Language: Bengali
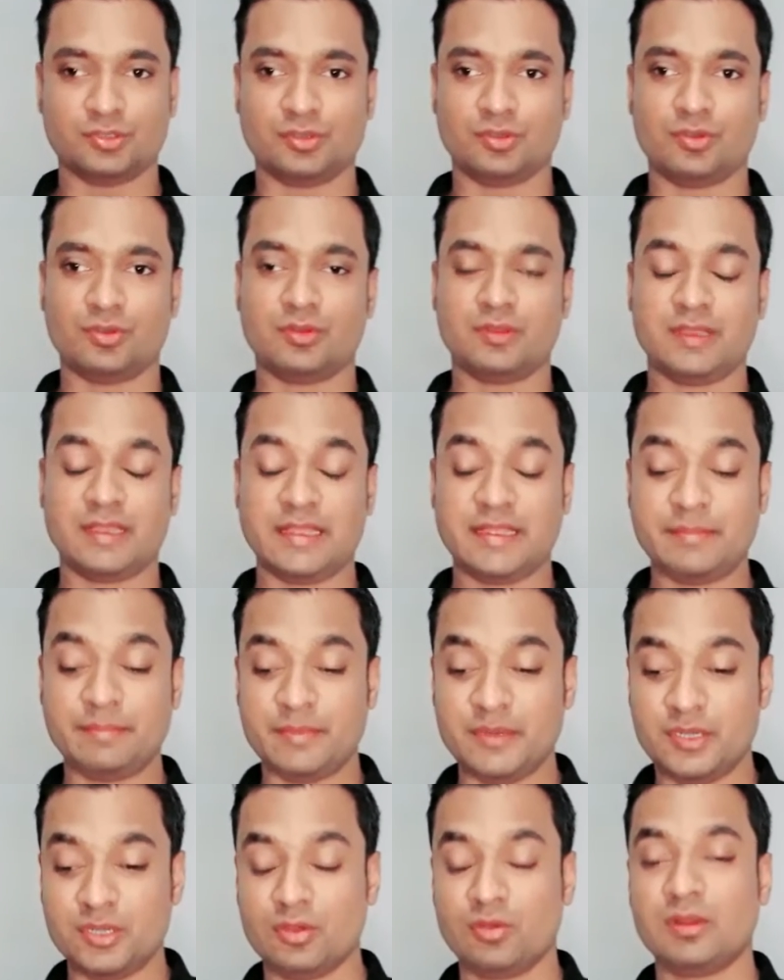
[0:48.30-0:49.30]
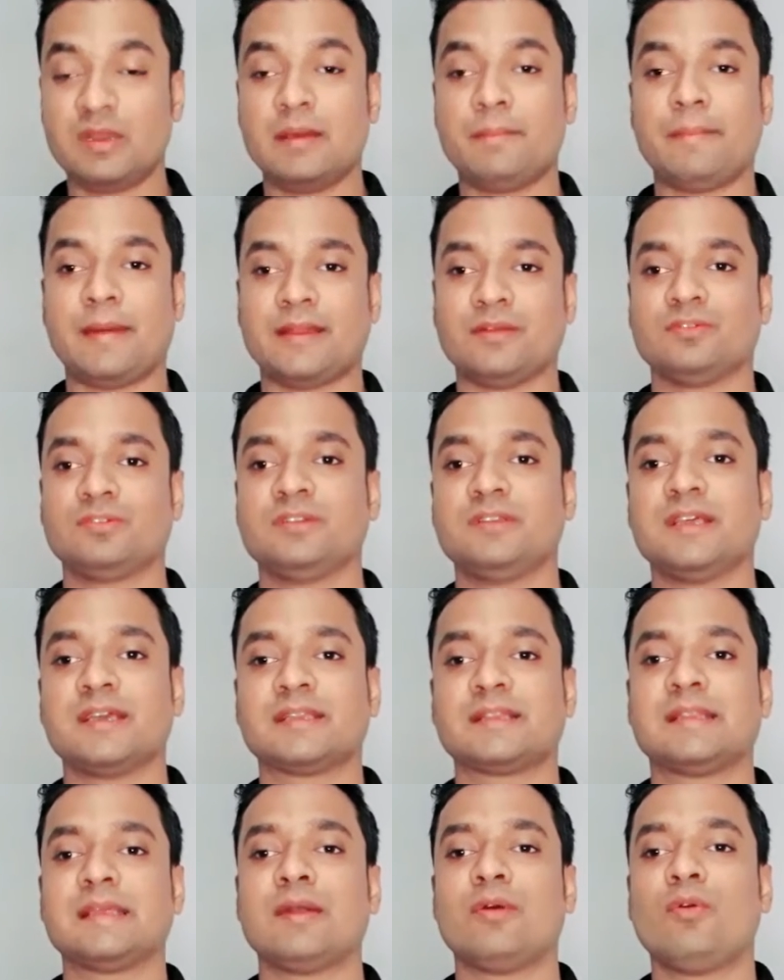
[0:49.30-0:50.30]
তো এই ভিডিওগুলো মানুষ
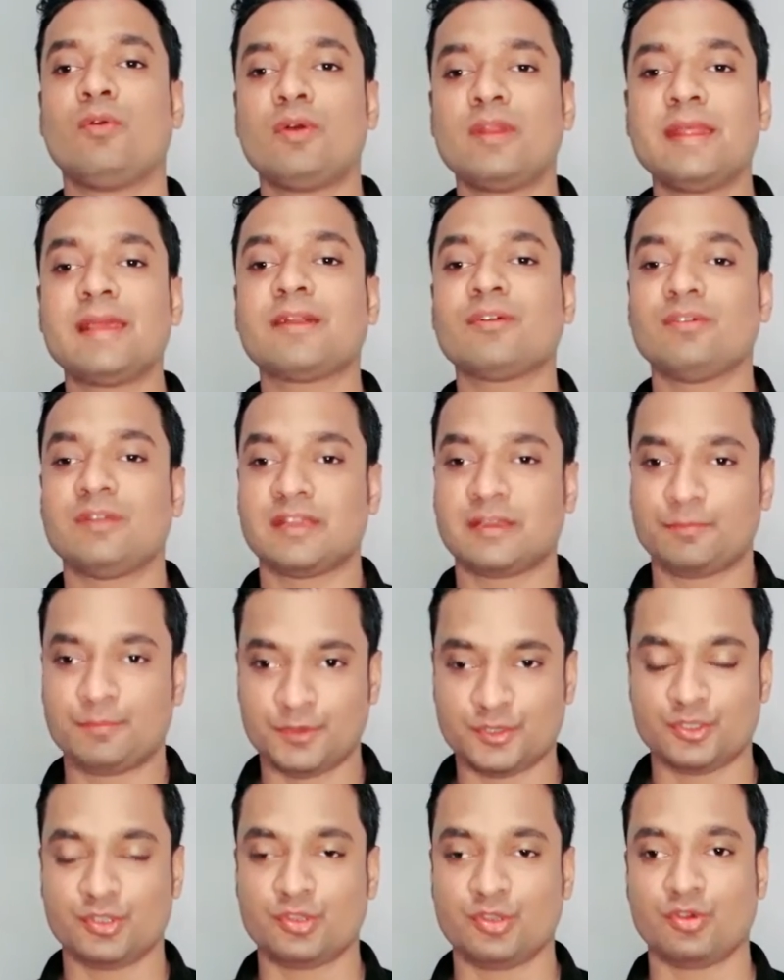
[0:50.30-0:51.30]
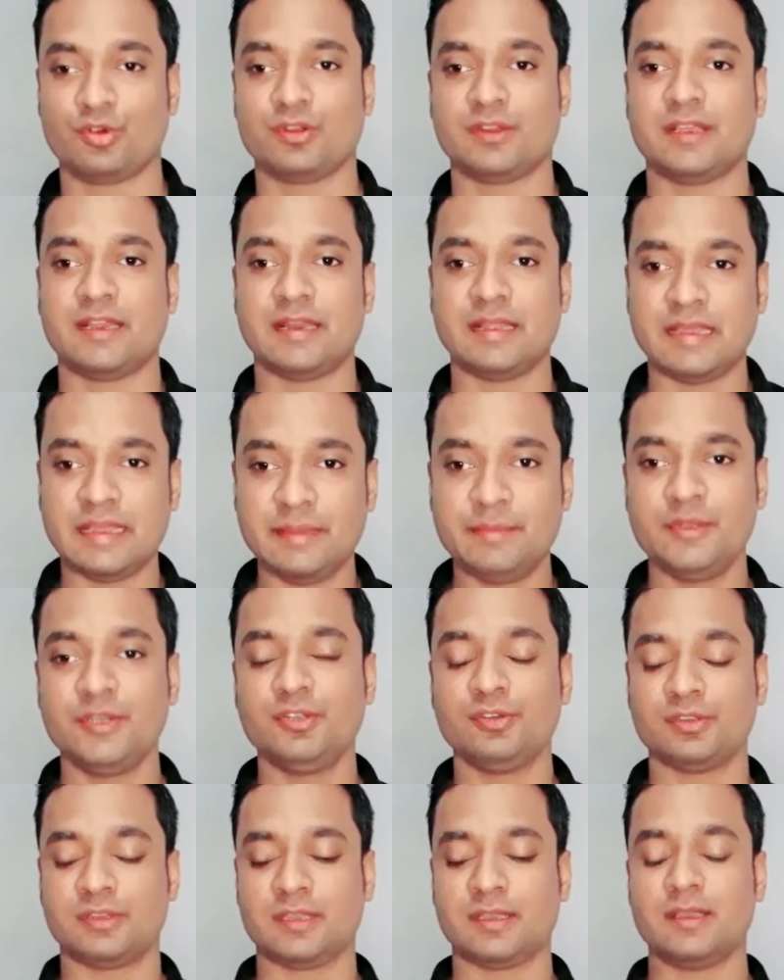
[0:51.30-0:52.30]
দেখতে অনেক অনেক পছন্দ করে আর এই
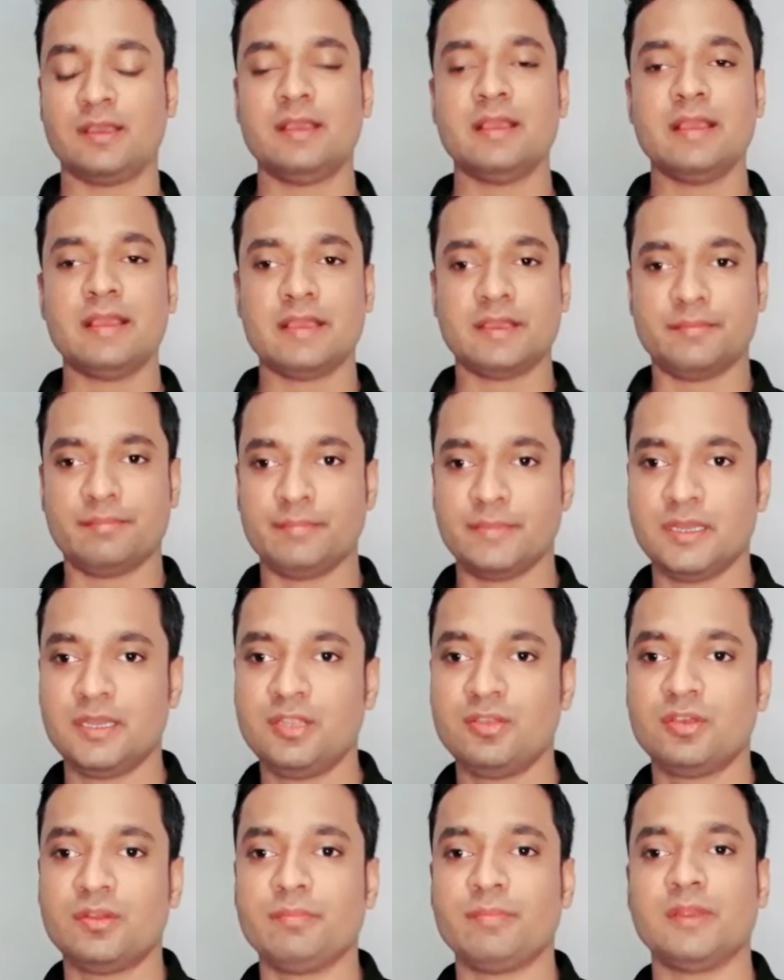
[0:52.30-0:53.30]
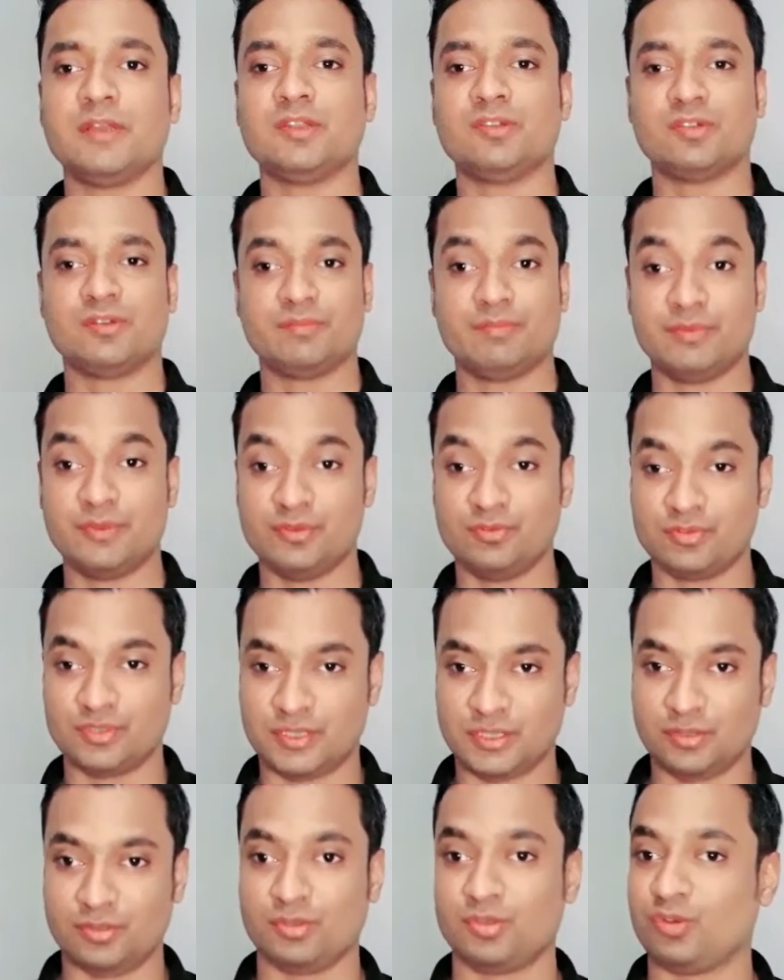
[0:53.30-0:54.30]
ভিডিওতে মিলিয়ন মিলিয়ন ভিউজ
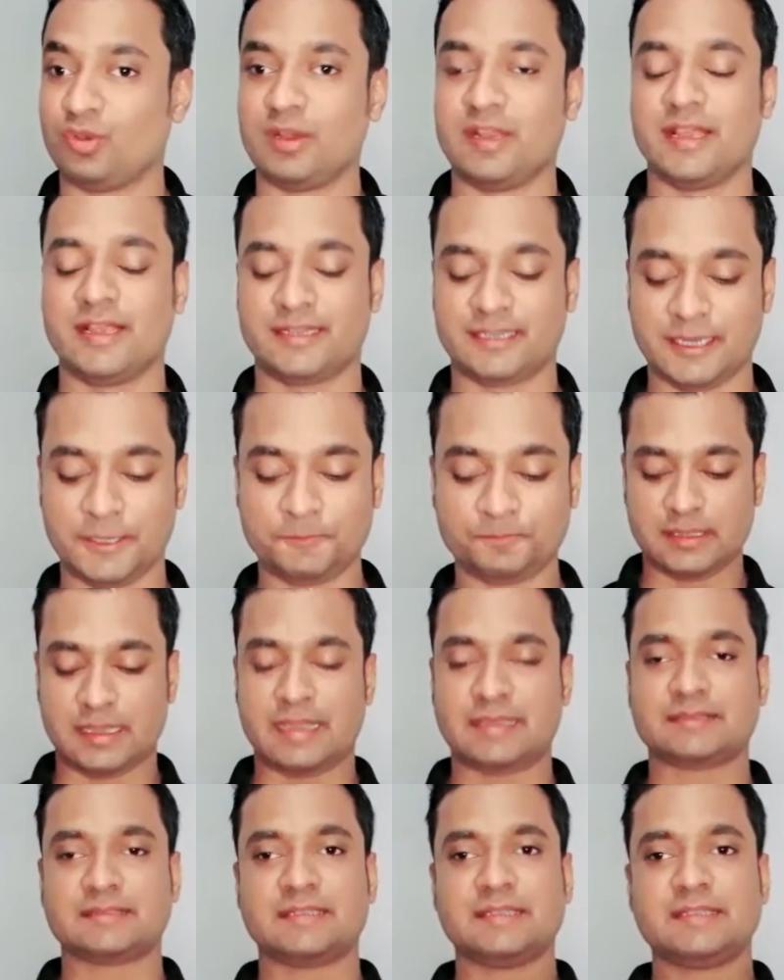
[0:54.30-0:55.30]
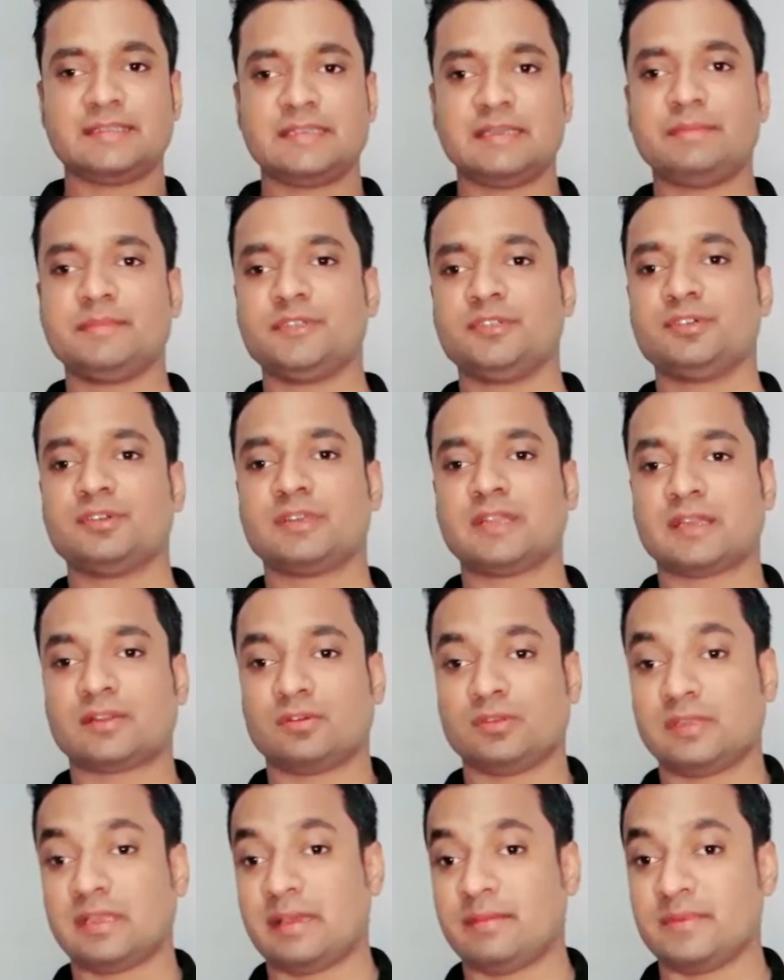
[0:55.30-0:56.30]
কিন্তু চলে আসে আজকের যে ভিডিওটার
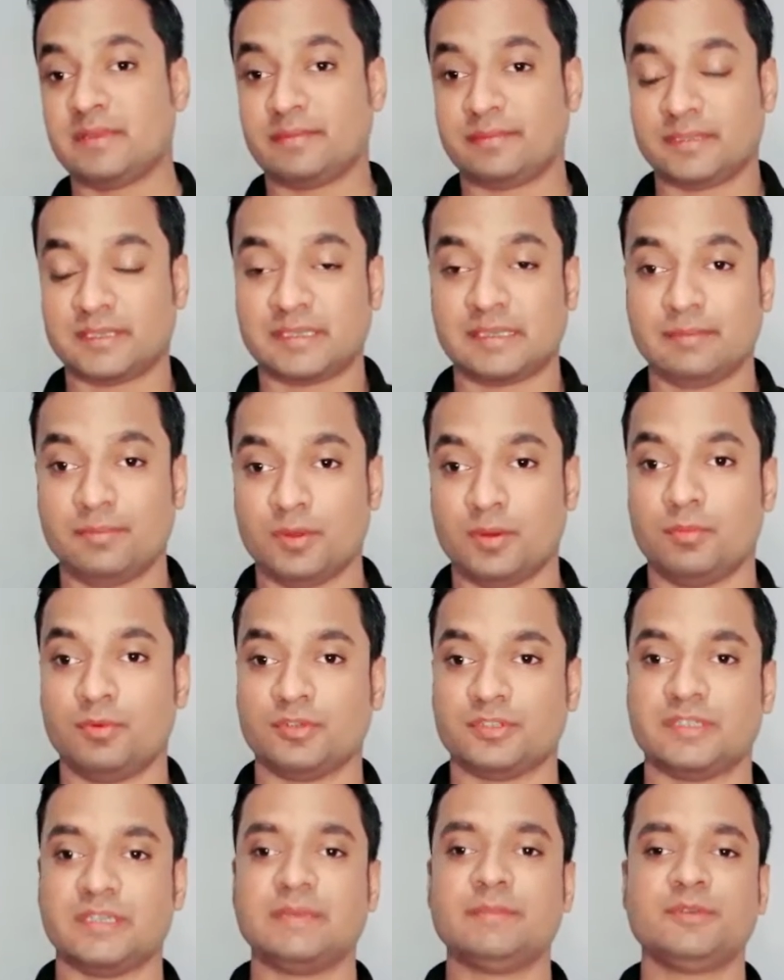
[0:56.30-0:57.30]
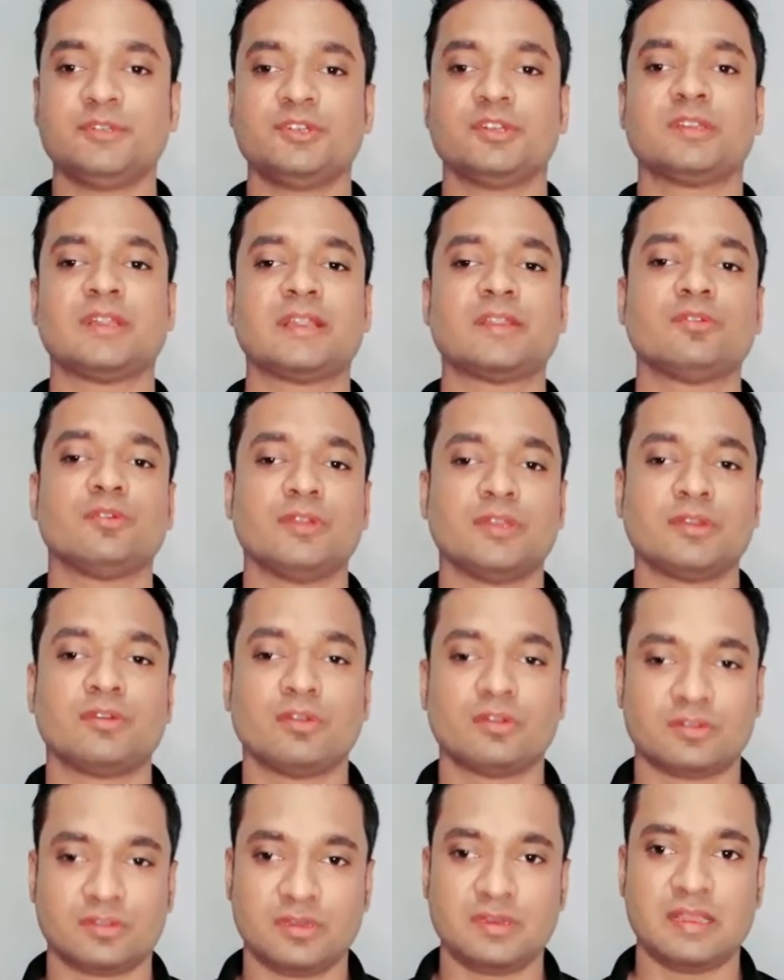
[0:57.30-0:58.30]
কথা আমি আপনাকে বলবো সেই ভিডিওটা তৈরি
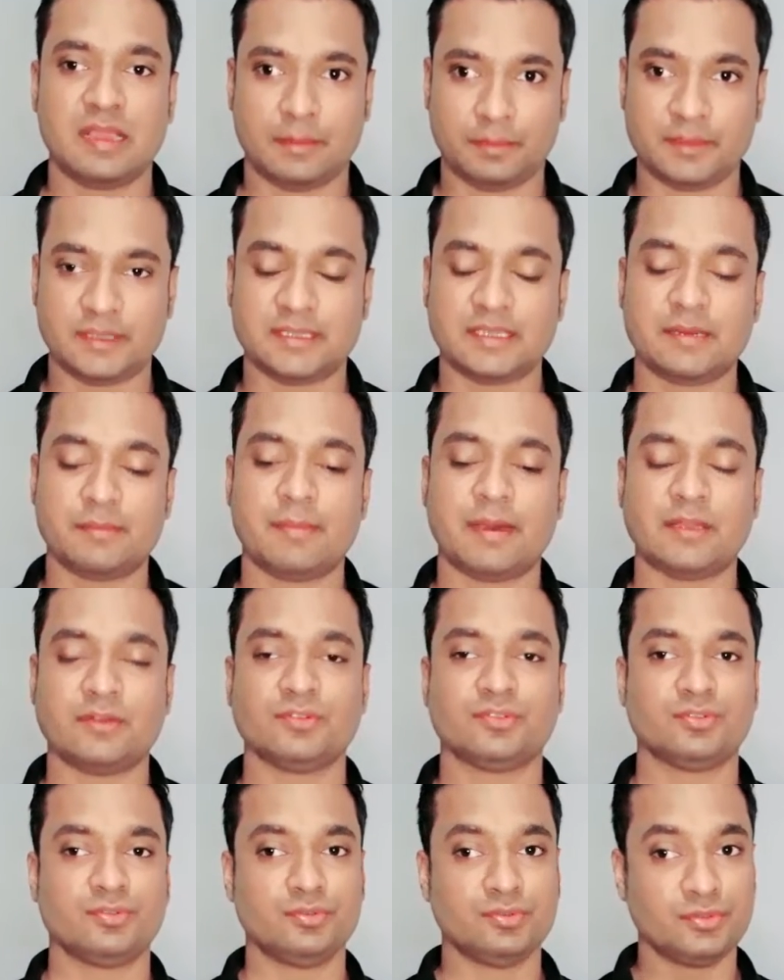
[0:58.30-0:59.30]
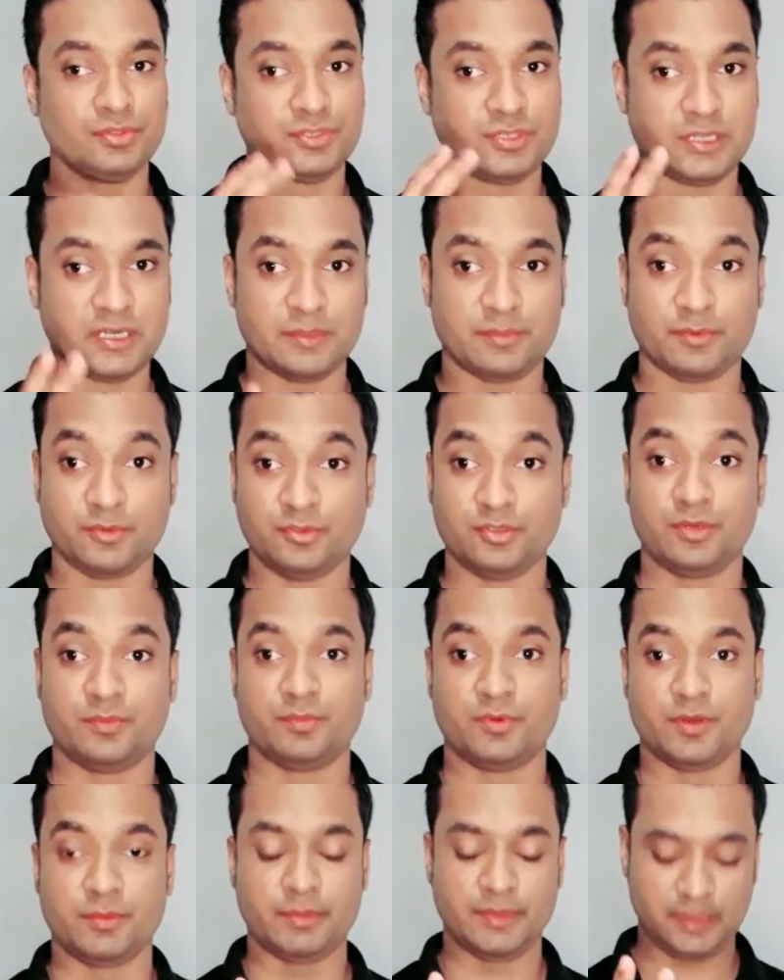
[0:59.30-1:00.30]
করতে হলে আপনাদের মানুষ দুইজনের প্রয়োজন
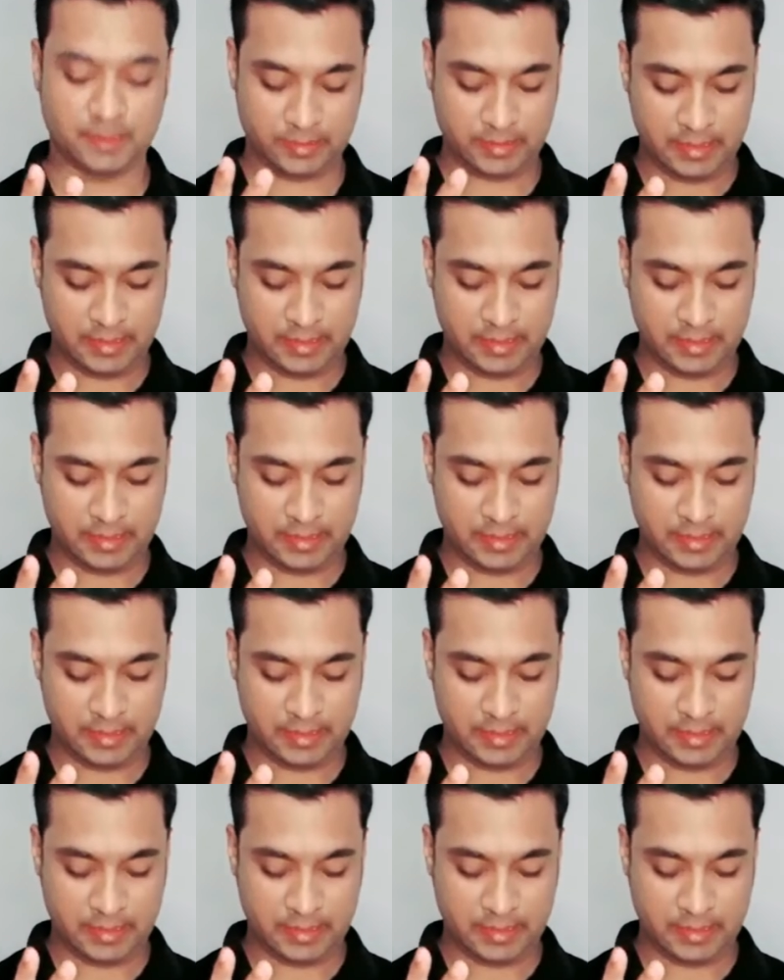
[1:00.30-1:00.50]
পড়বে